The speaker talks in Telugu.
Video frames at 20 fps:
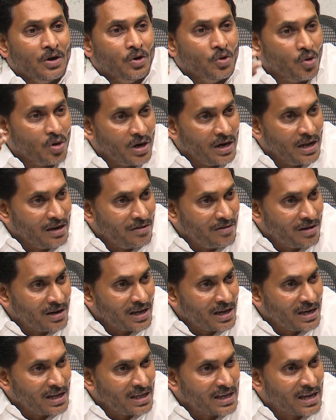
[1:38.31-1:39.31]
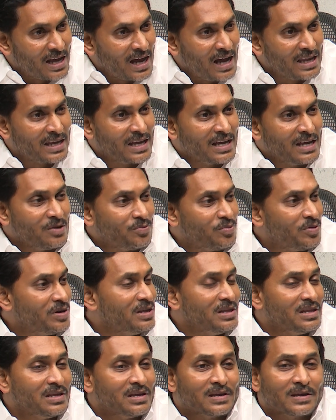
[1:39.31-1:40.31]
డోర్ డెలివరీ అనేది గాలికి
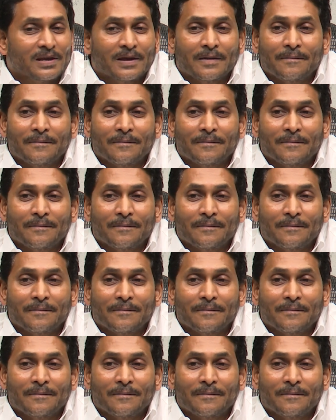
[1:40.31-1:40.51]
ఎగిరిపోయింది